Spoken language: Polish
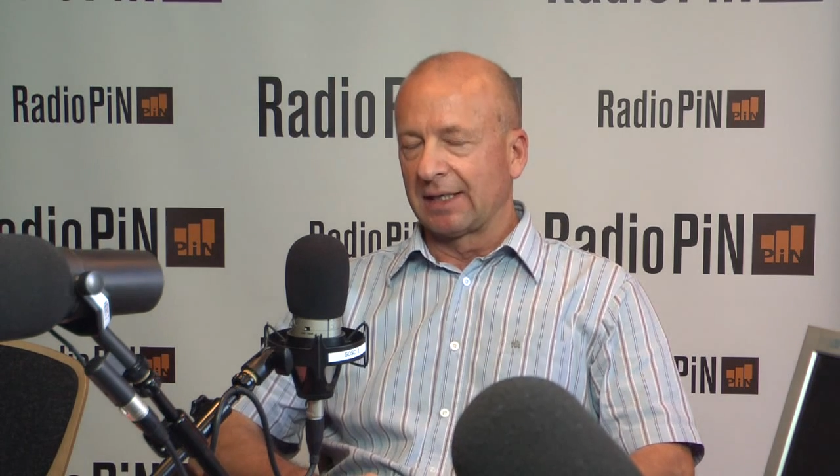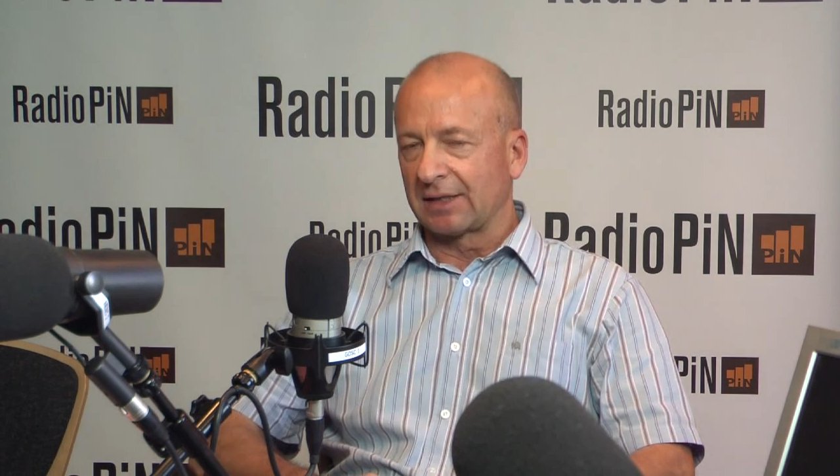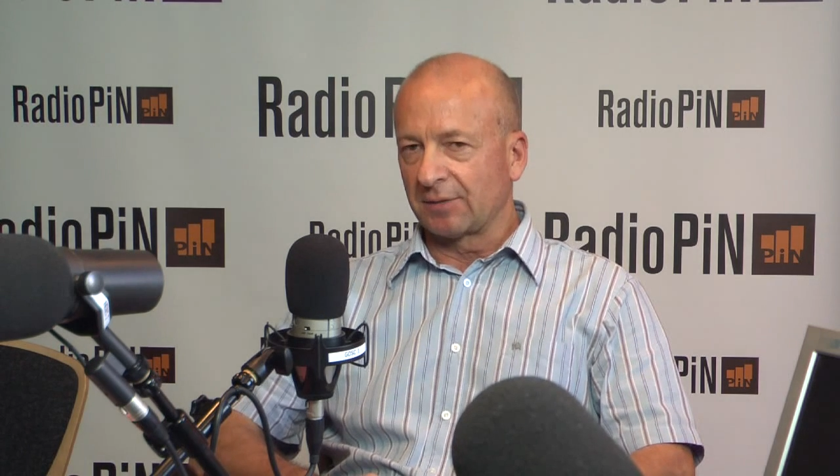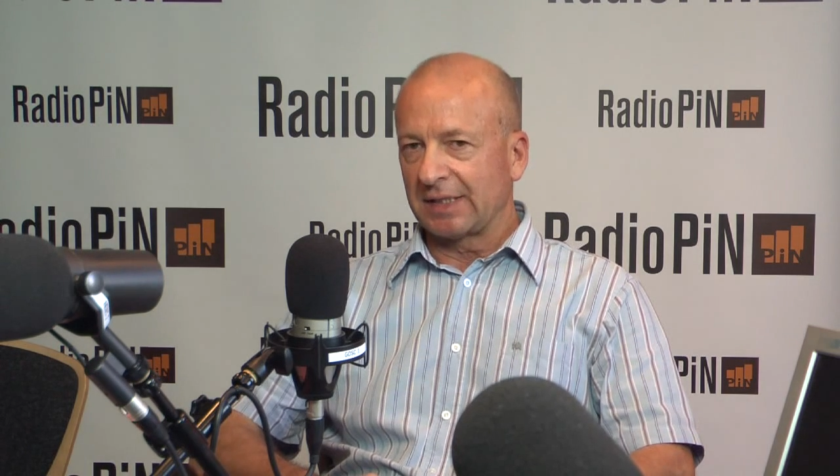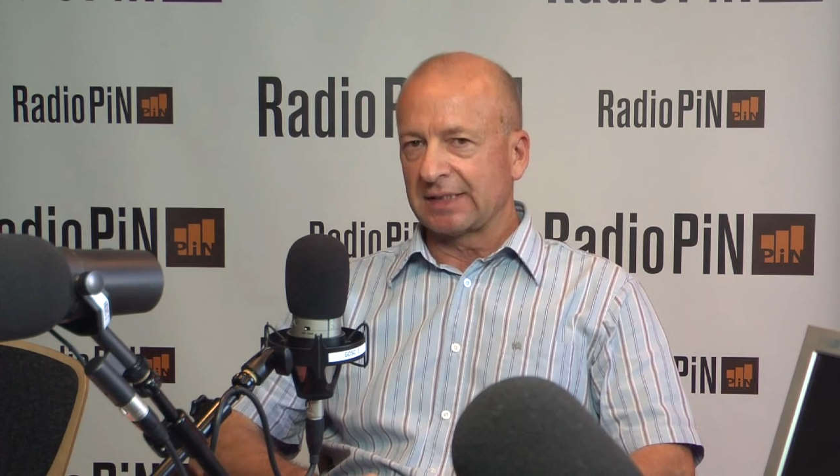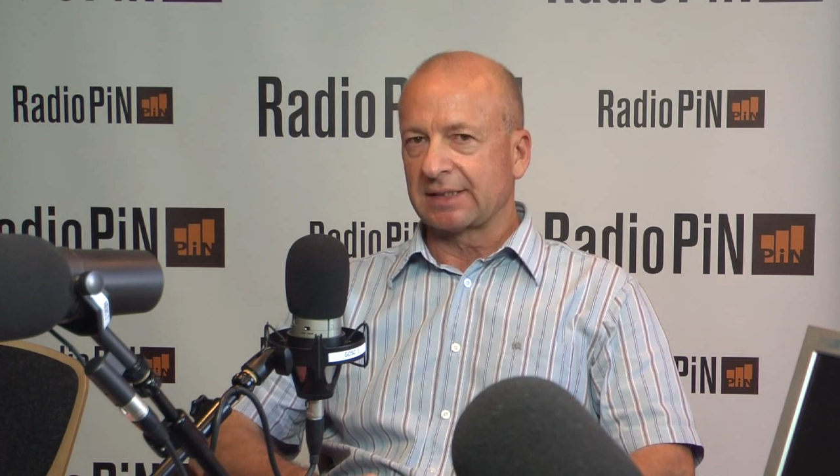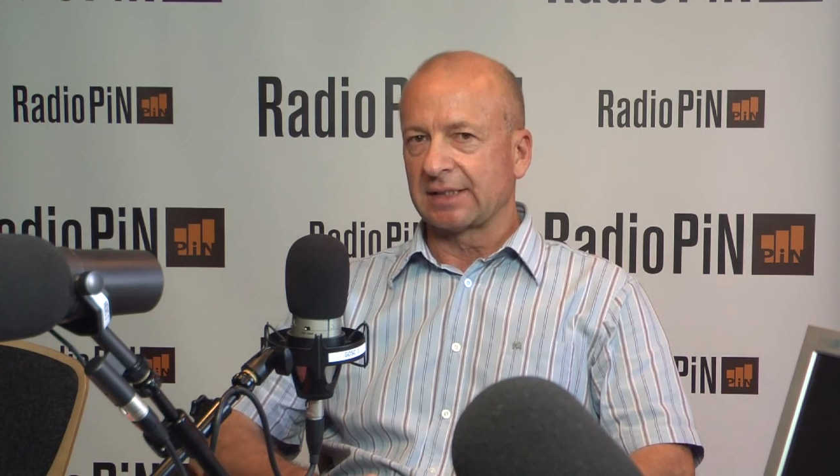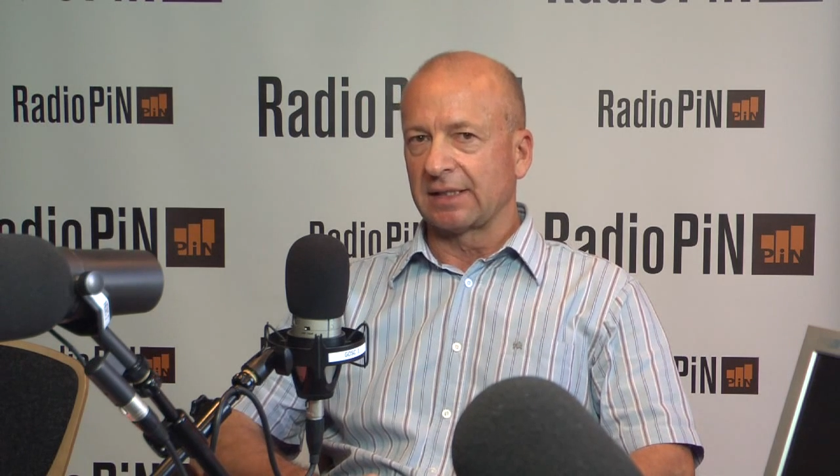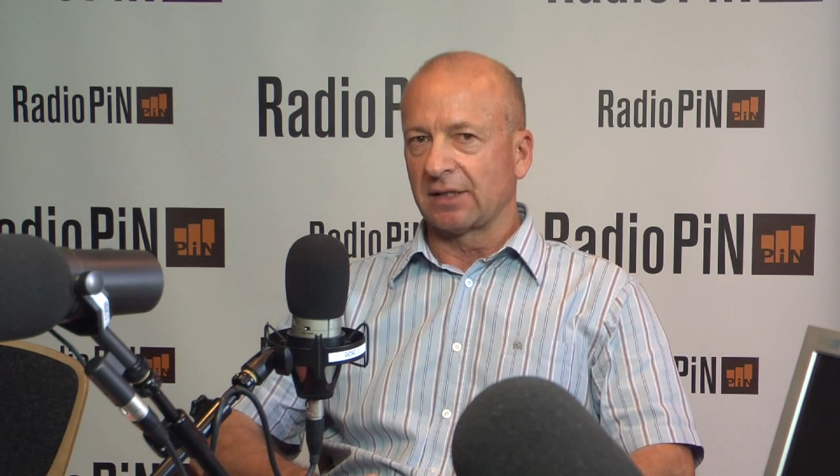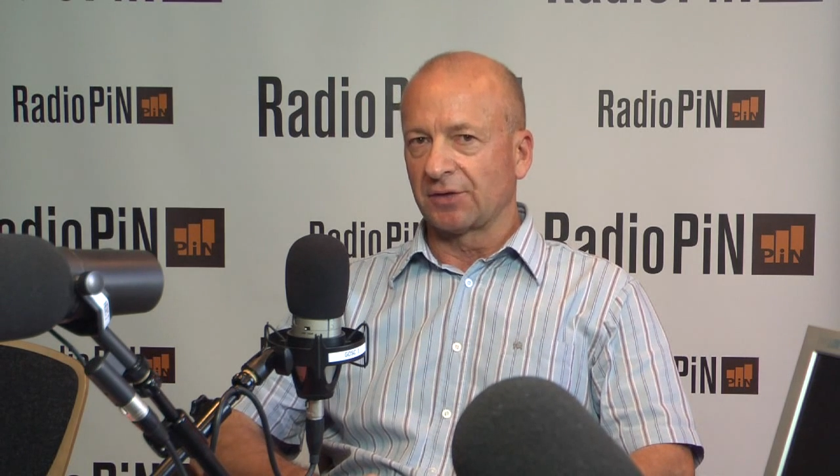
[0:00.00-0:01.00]

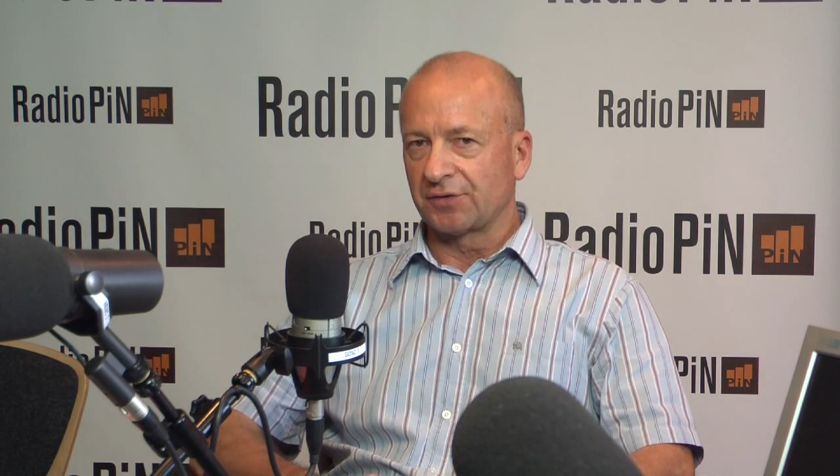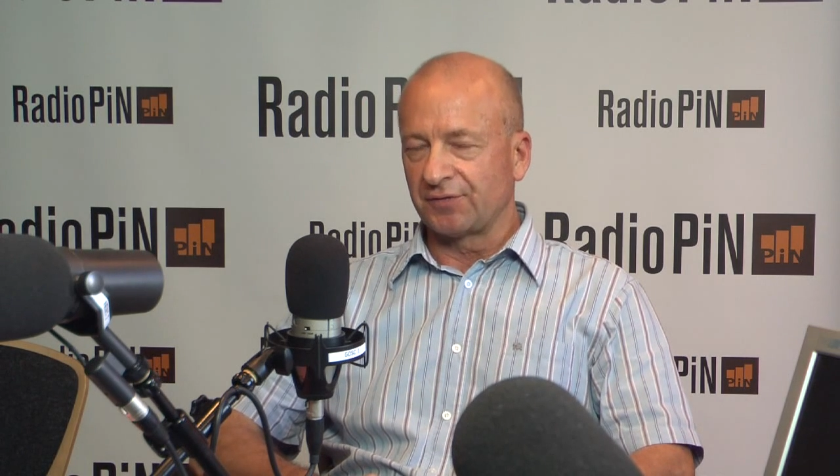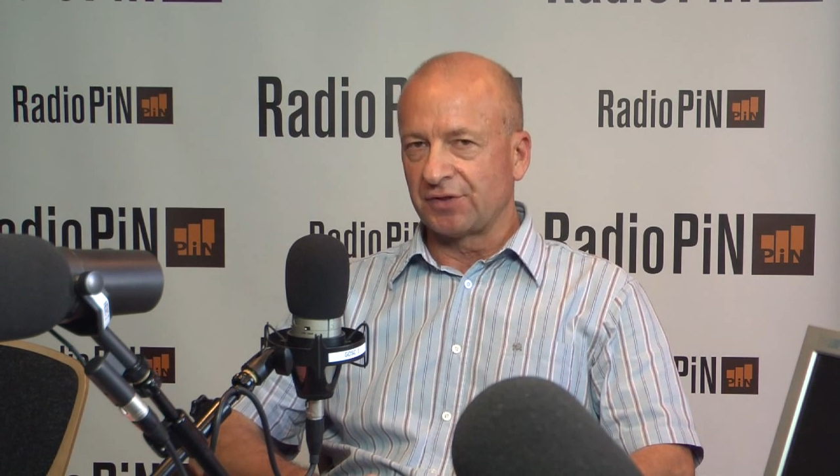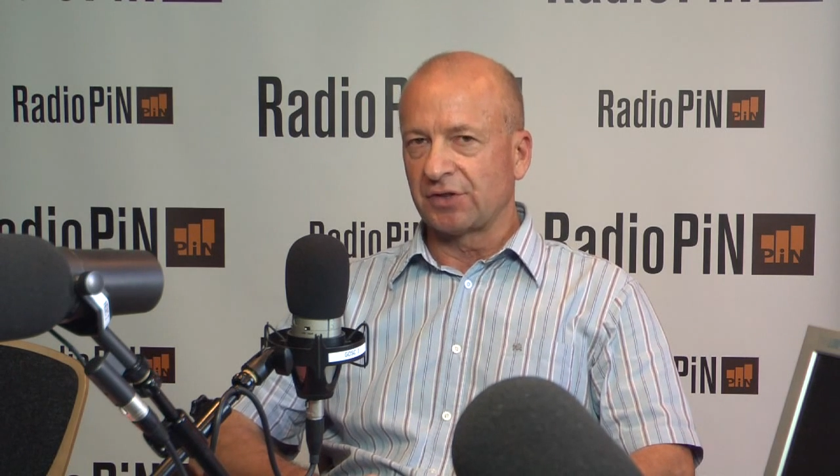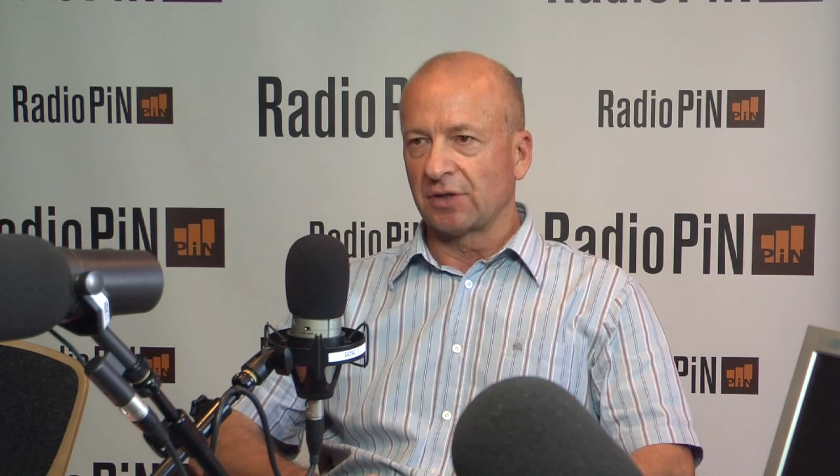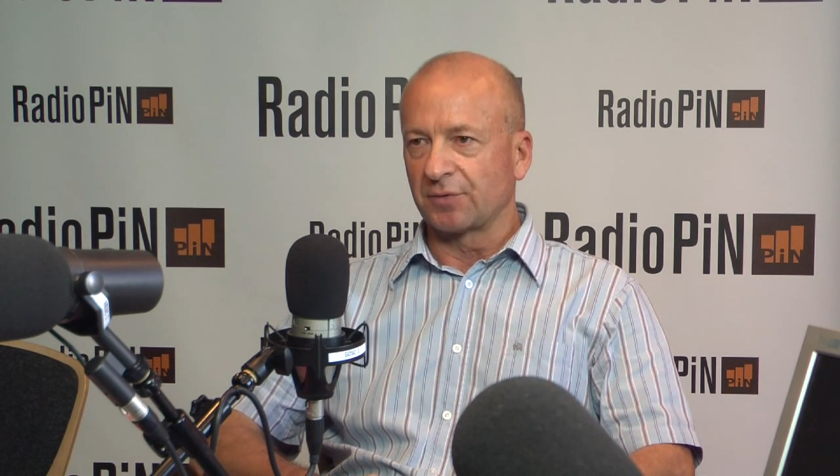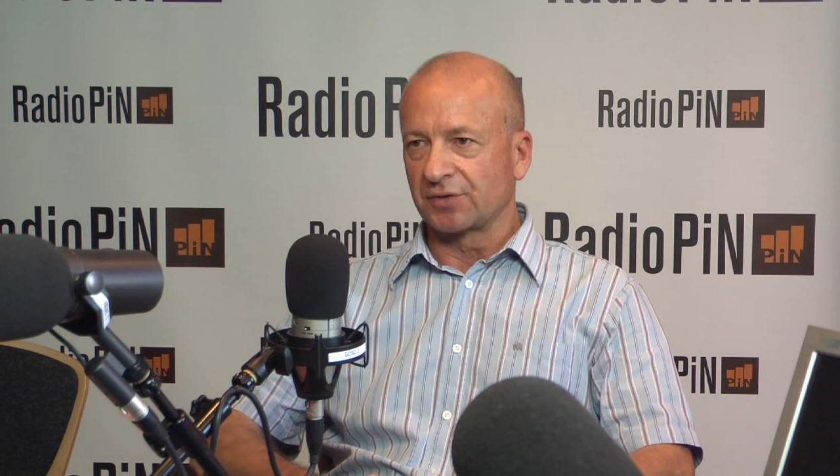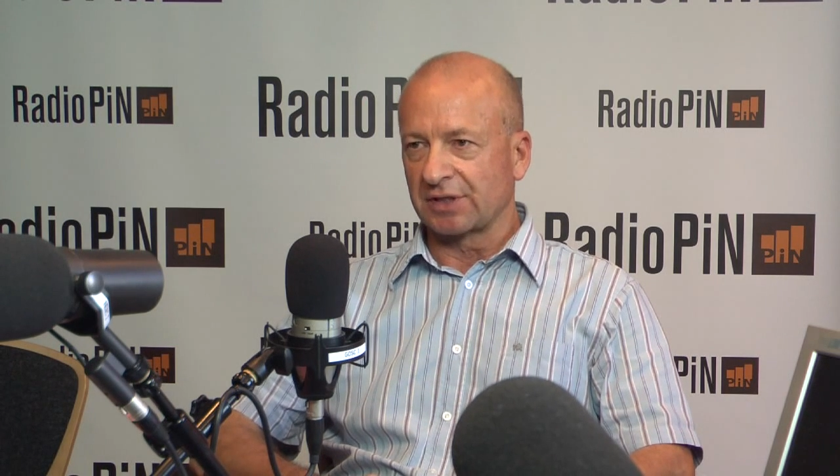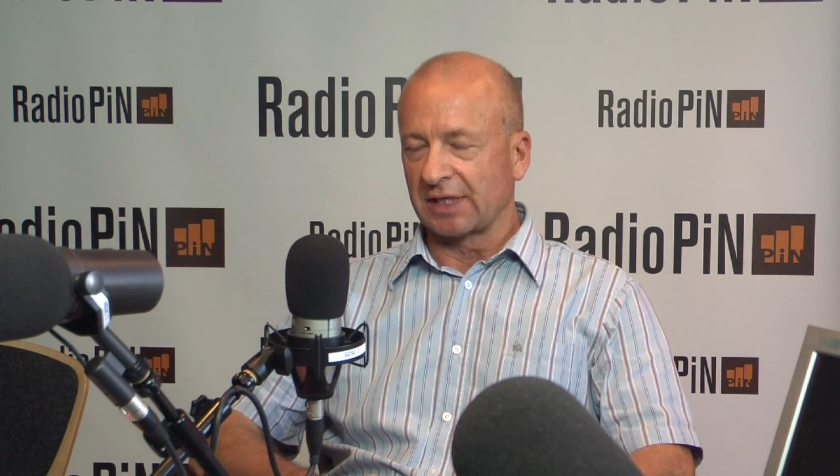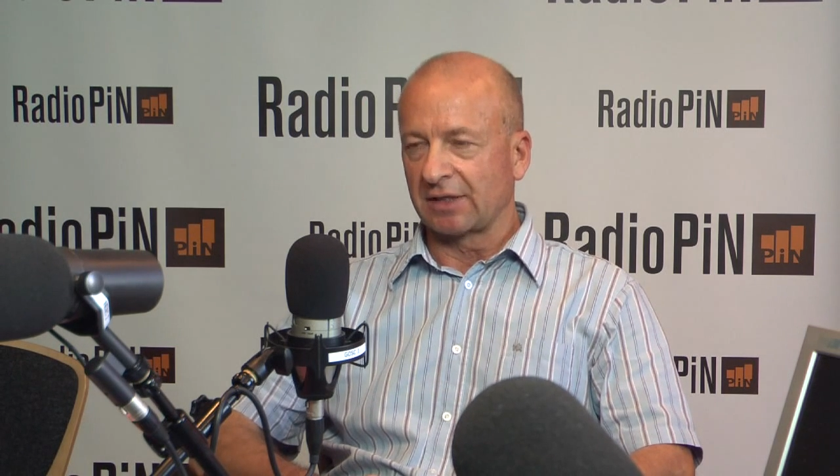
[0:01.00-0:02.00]
Natomiast e, oczywiście
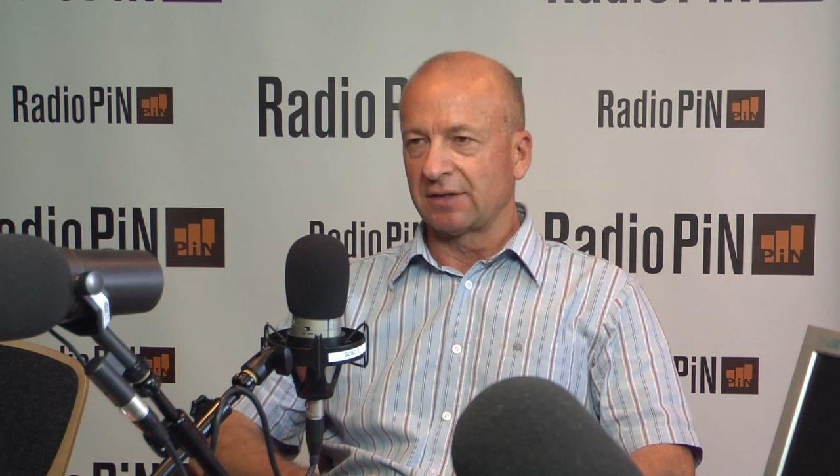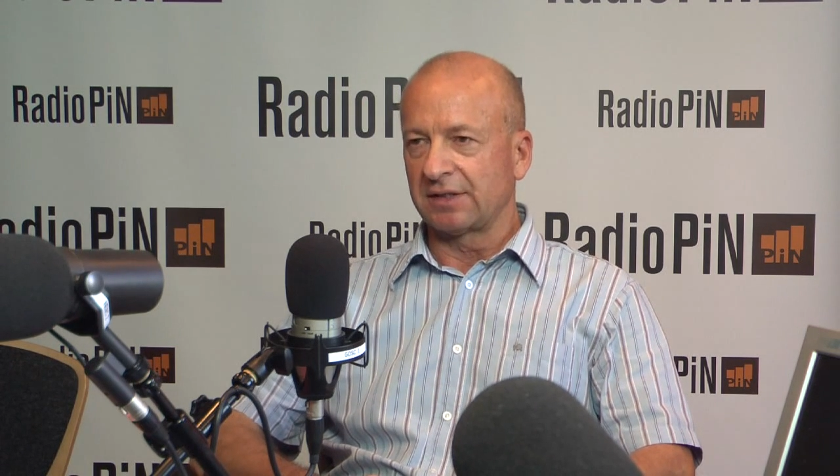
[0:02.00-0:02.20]
oprócz tego